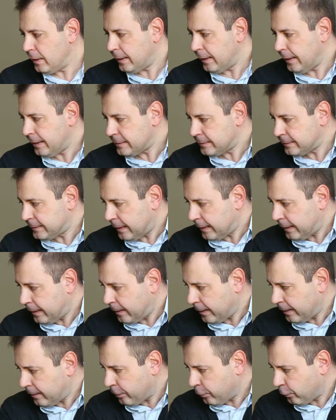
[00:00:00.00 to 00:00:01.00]

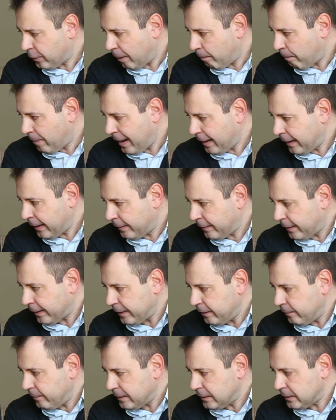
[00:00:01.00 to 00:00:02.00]
Esta zona blanca de
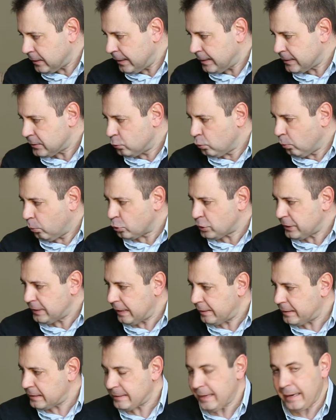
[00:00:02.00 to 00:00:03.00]
arriba es
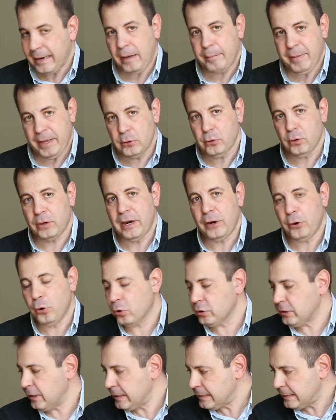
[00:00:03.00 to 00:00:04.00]
nubosidad de estancamiento en el
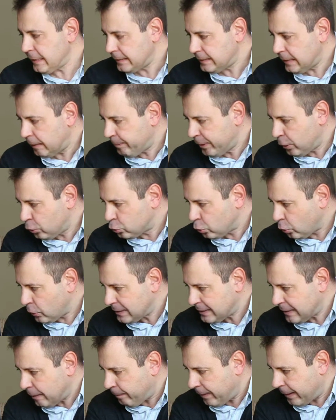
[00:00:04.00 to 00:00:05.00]
norte de esa isla, pero toda
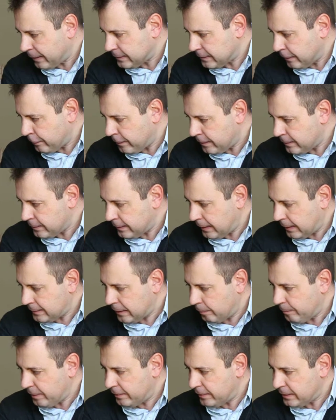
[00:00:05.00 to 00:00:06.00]
esta parte central
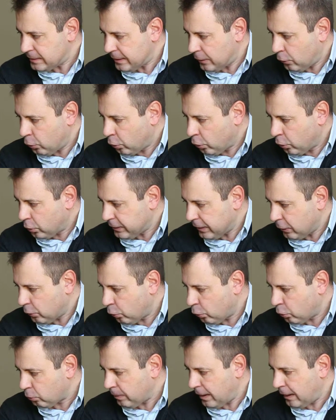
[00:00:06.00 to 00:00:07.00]
también de ese color, de
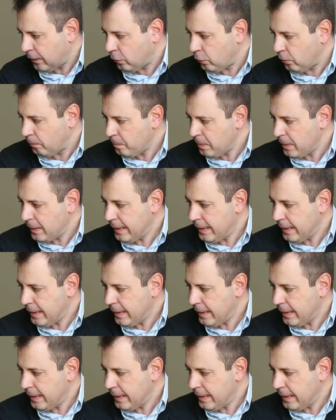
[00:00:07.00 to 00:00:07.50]
color blanco,